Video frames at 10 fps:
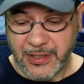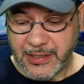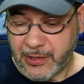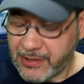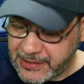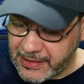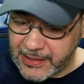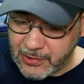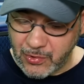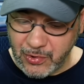Quiero decirle,
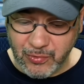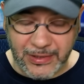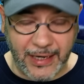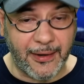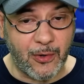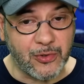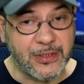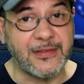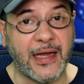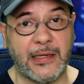esto es un trabajo
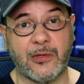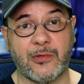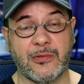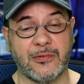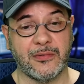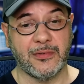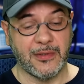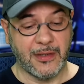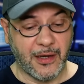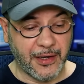titánico.
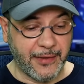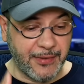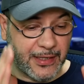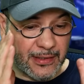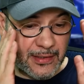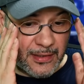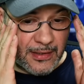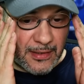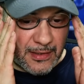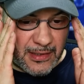Ahora bien,
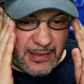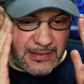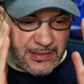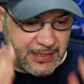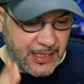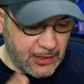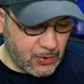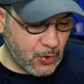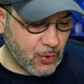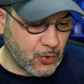
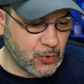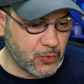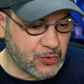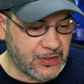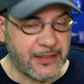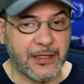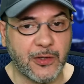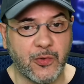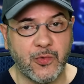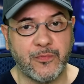siendo
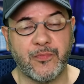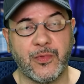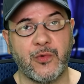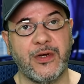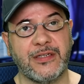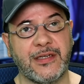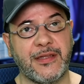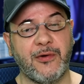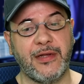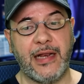Tether USD
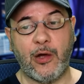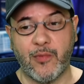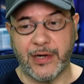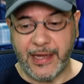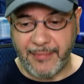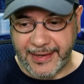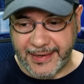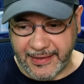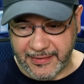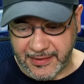una de las comunidades más
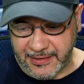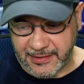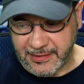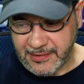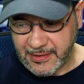grandes,